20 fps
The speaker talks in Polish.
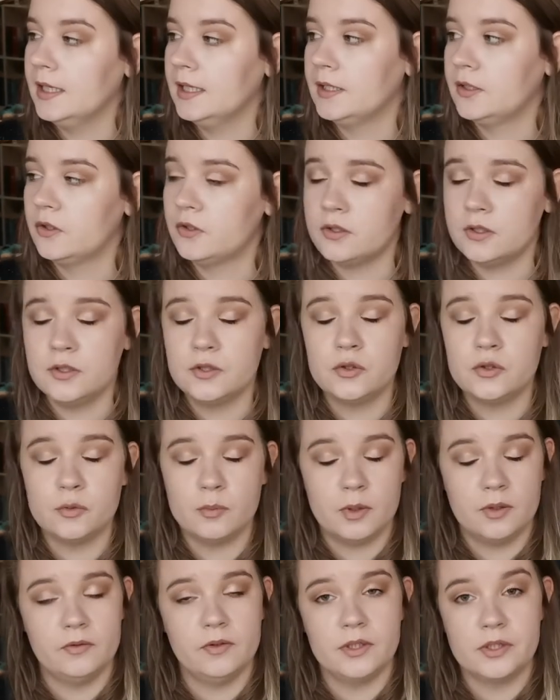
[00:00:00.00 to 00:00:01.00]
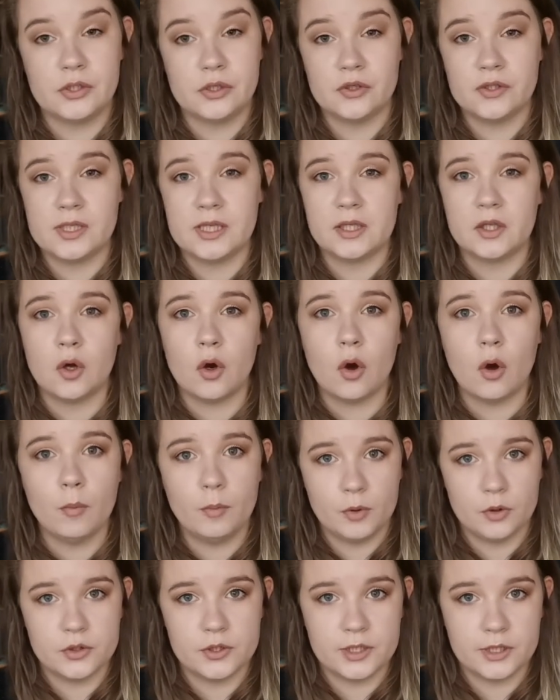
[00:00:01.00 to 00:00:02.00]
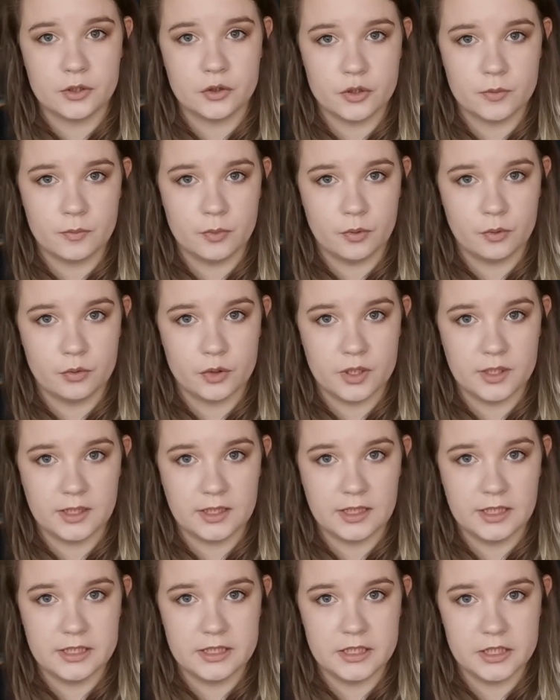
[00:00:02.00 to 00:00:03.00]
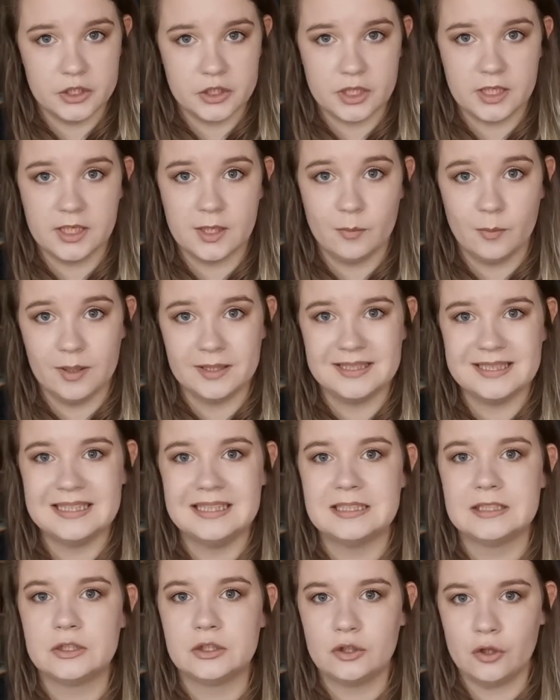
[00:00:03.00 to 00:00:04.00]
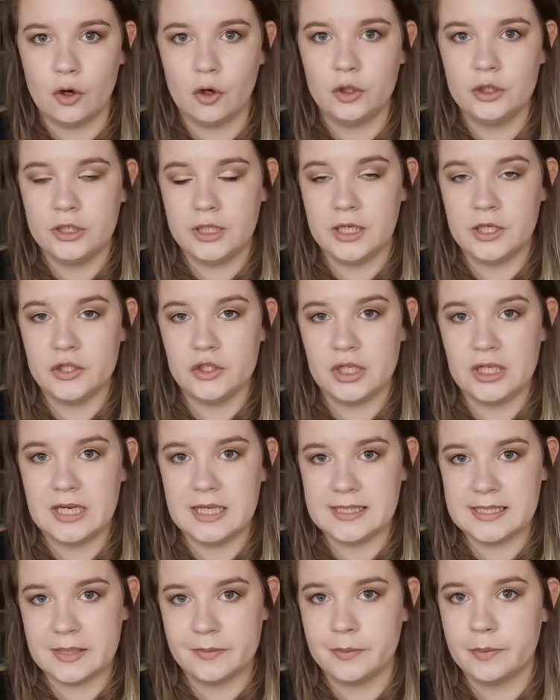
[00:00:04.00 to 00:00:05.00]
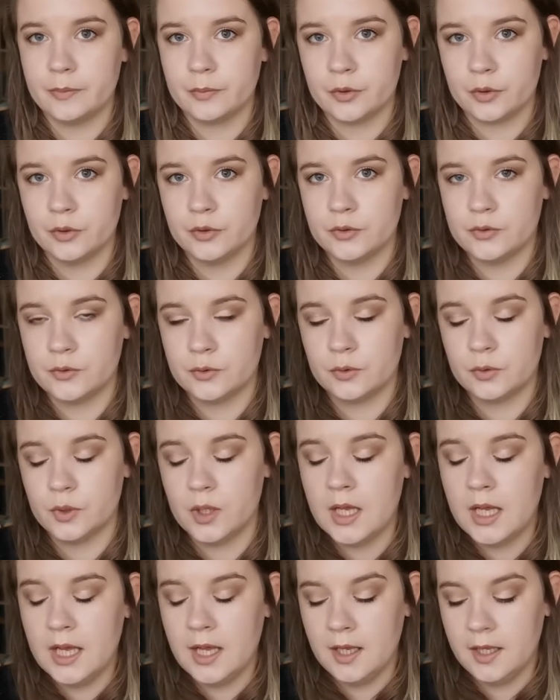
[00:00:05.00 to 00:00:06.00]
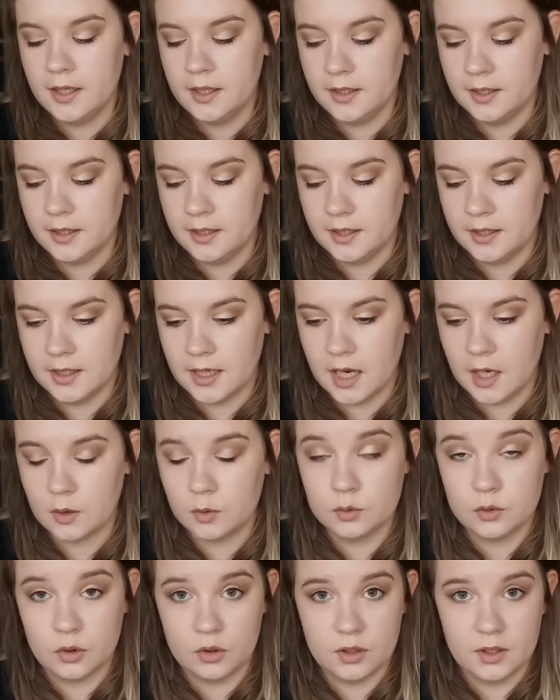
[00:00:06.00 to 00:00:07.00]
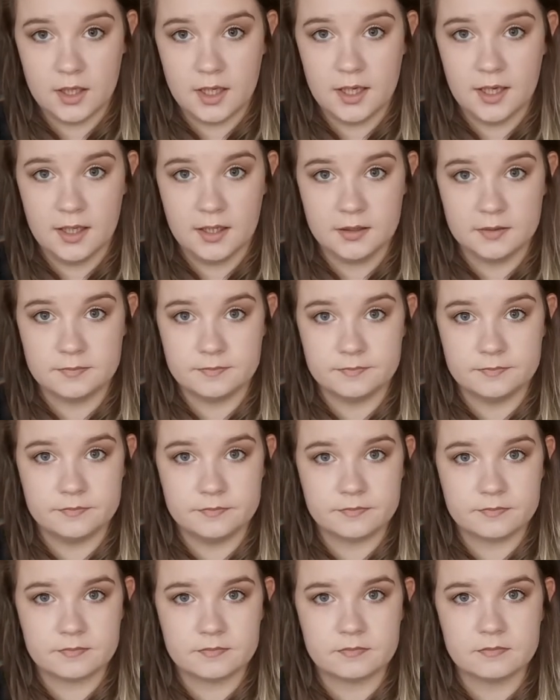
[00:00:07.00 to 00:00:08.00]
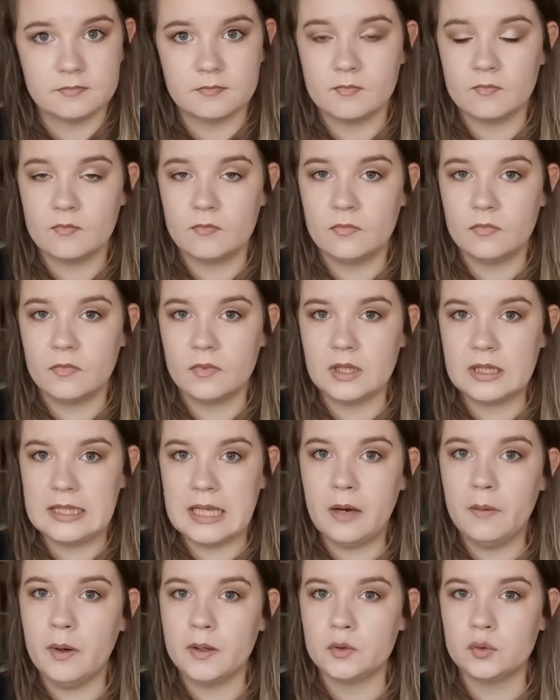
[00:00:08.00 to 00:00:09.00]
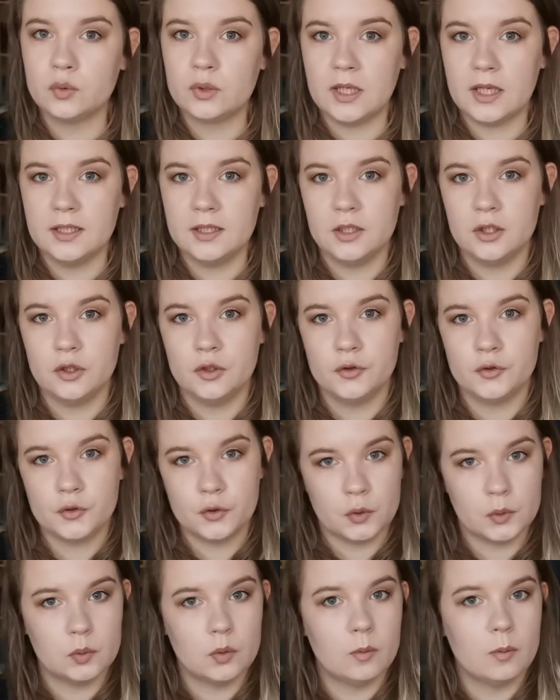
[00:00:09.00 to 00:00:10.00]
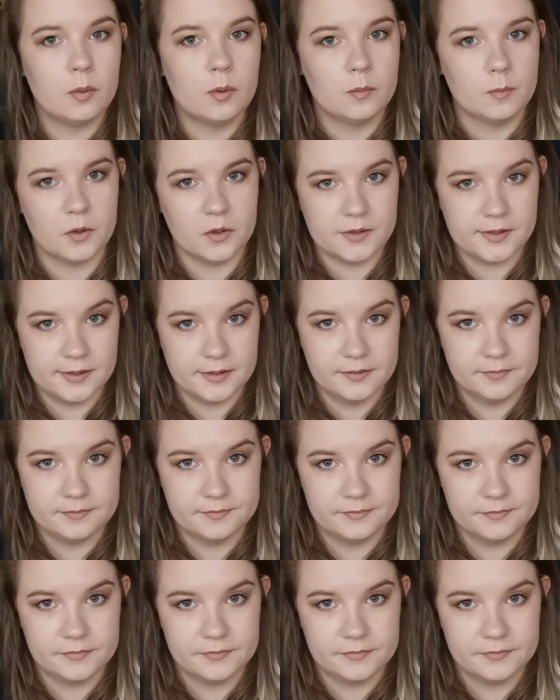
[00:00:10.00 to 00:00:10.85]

E, to, co jest super w tej książce, to oprócz tego, że porusza takie ciężkie tematy, to jeszcze na samym końcu e, autorka dała tutaj źródło pomocy.